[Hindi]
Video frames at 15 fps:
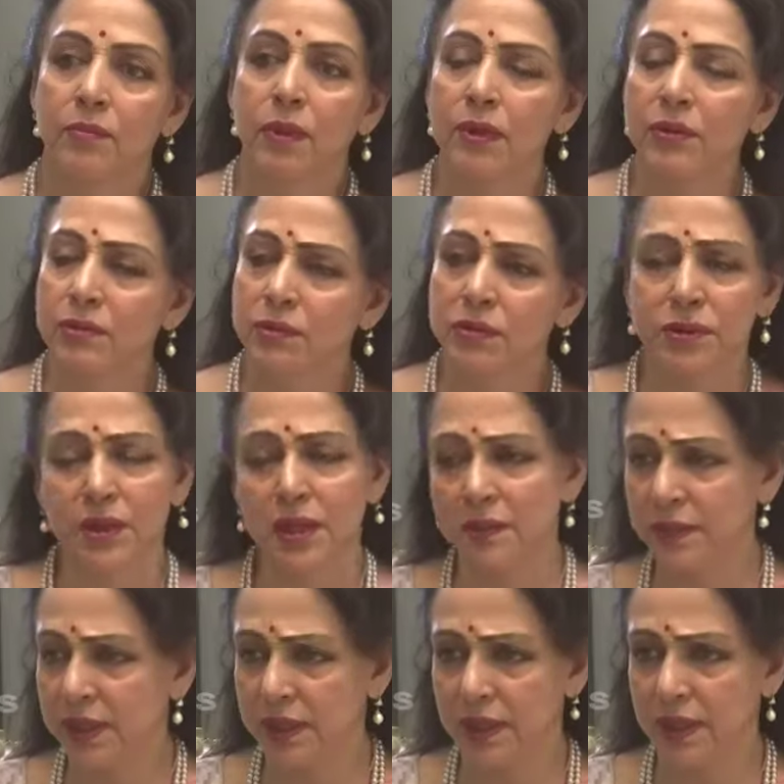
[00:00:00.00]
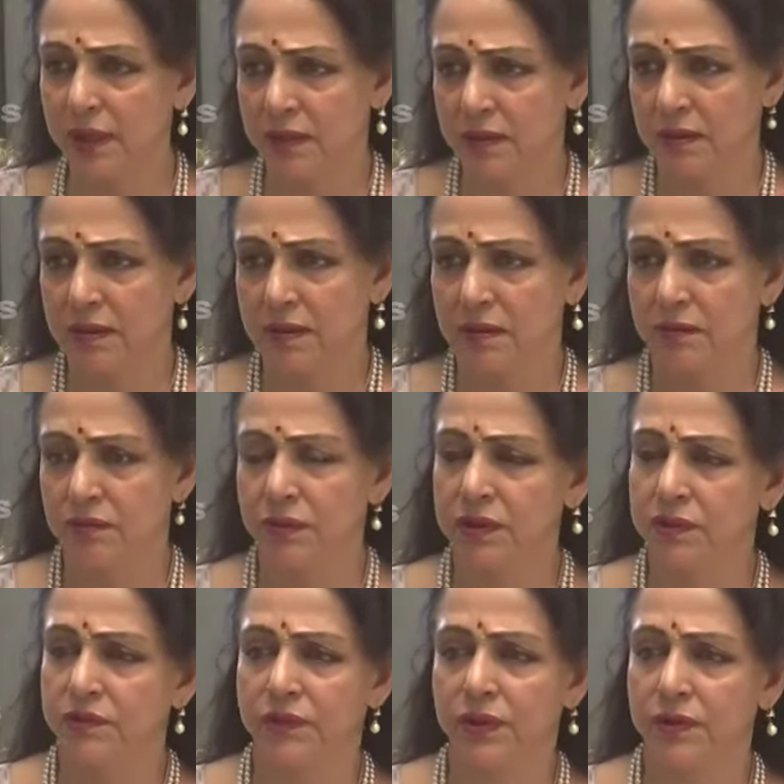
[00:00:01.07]
बहुत कुछ काम किया
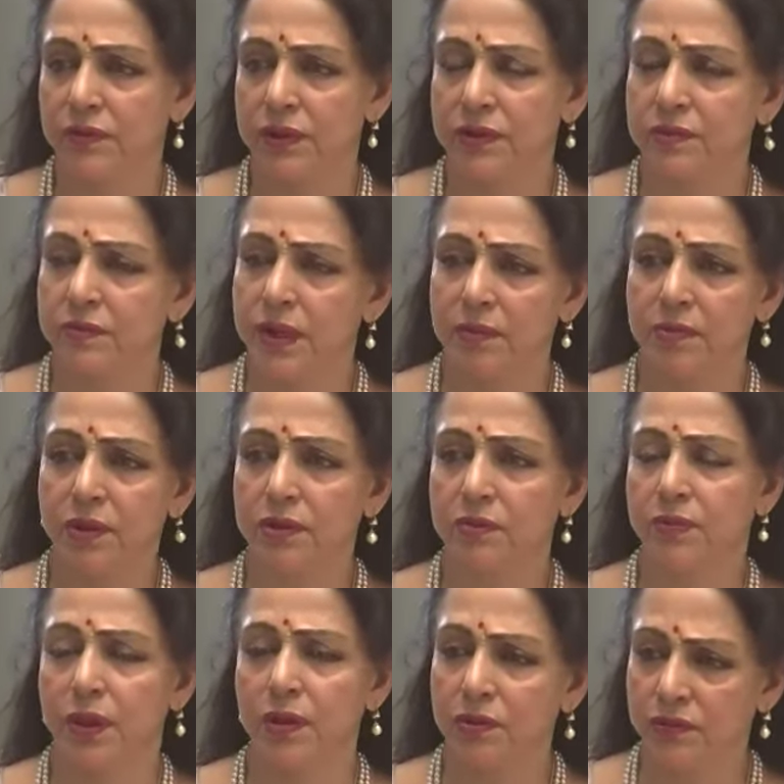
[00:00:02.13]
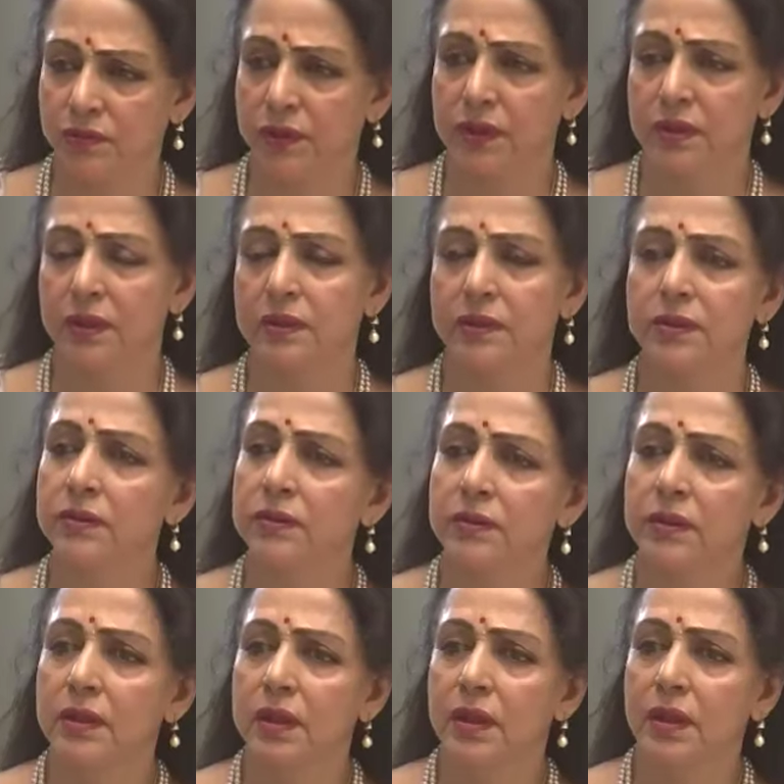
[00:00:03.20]
विच फॉर विच मैं बहुत प्राउड फील करती हूँ
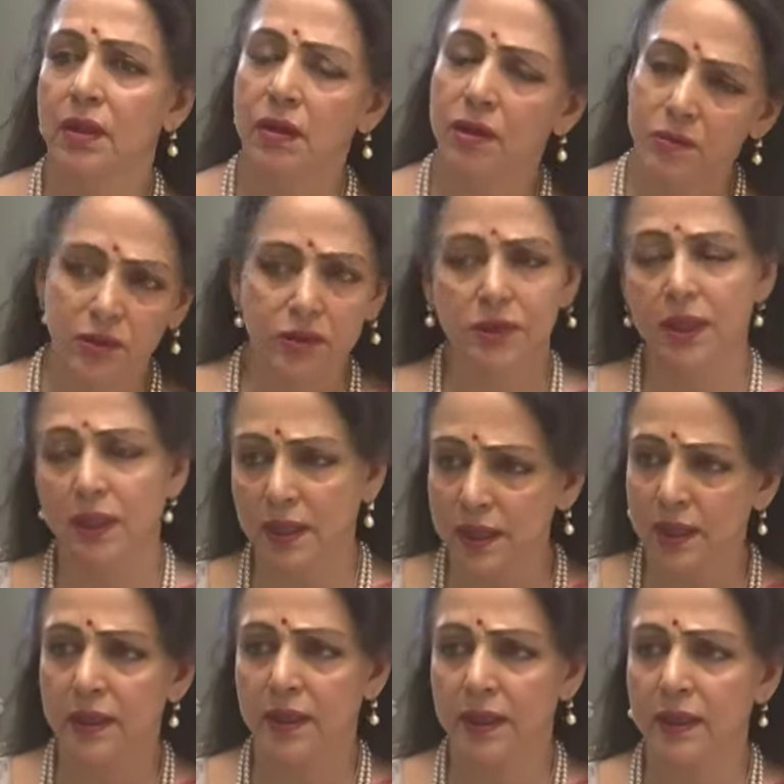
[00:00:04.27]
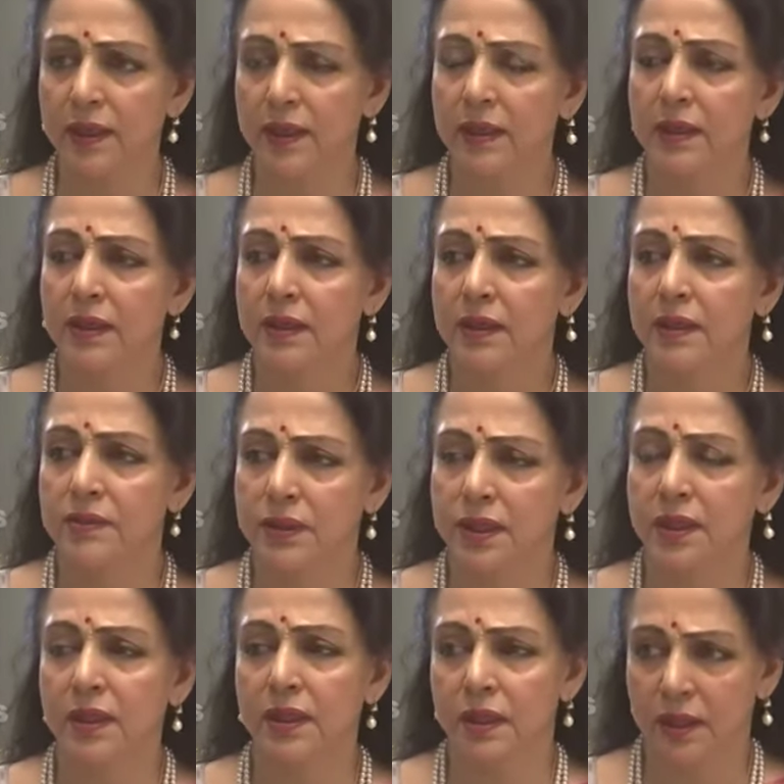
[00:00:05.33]
और बहुत करना है
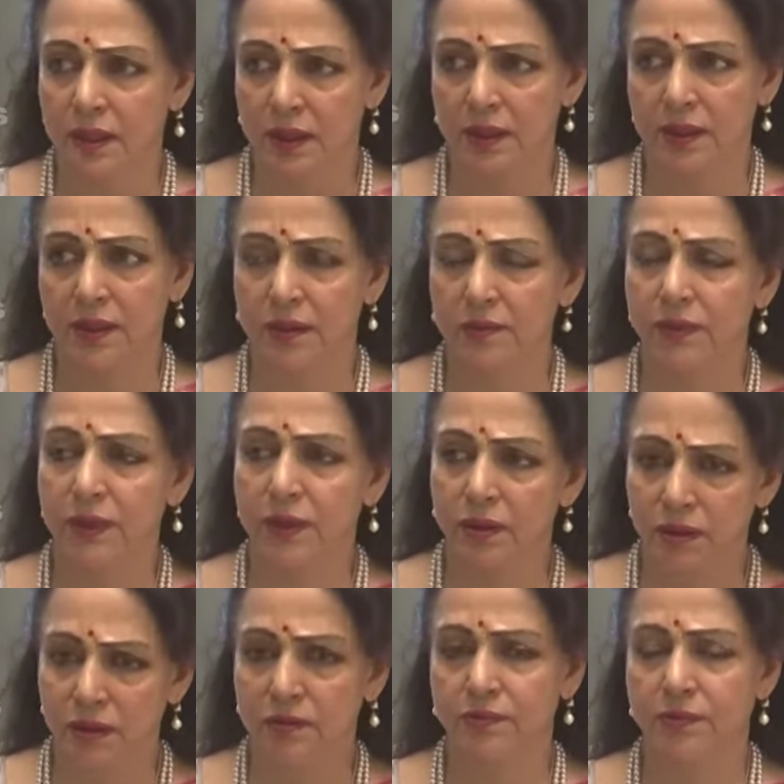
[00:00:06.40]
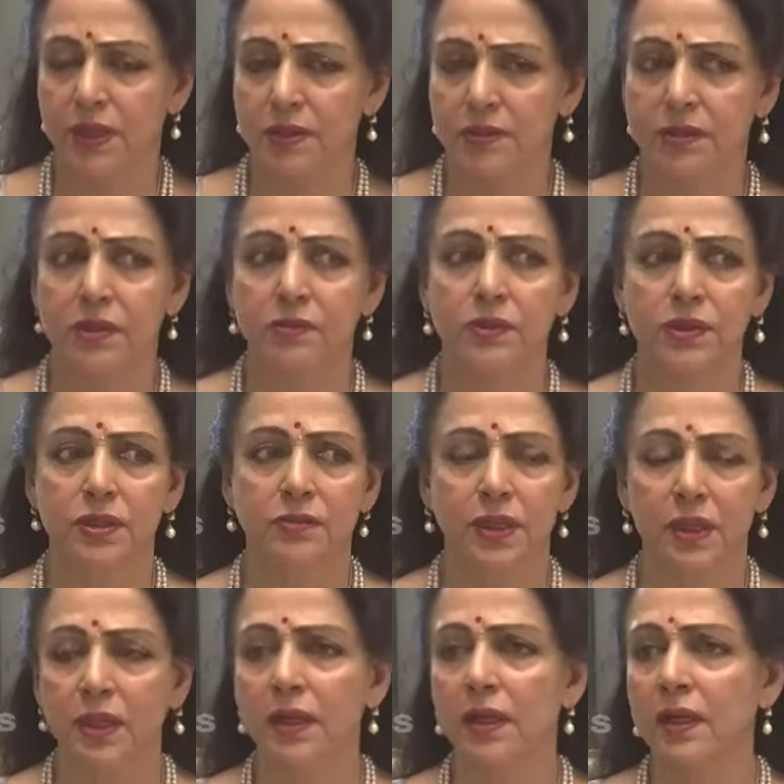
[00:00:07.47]
इसके लिए यहाँ पर और पाँच साल मुझे
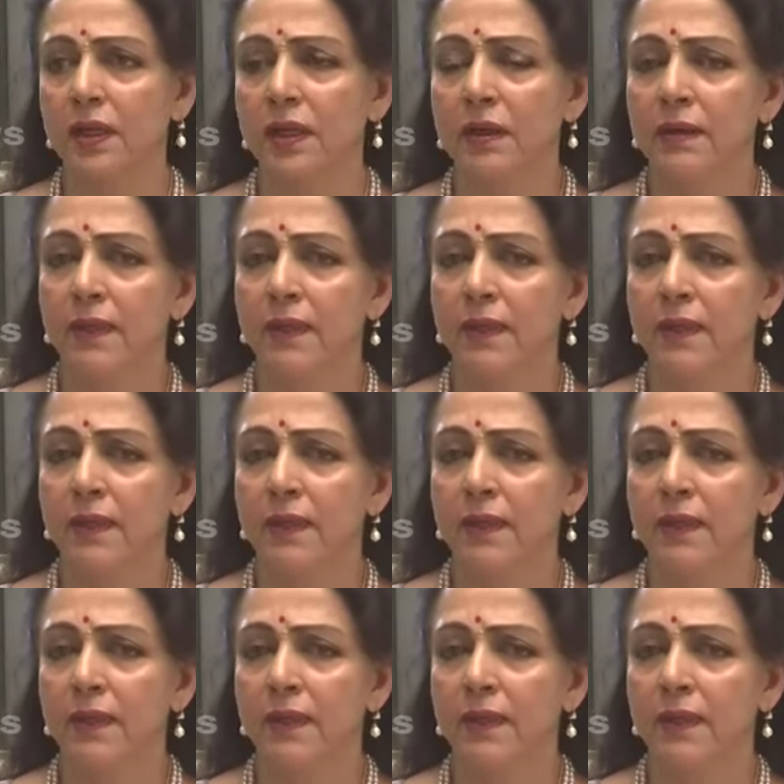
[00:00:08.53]
मिला है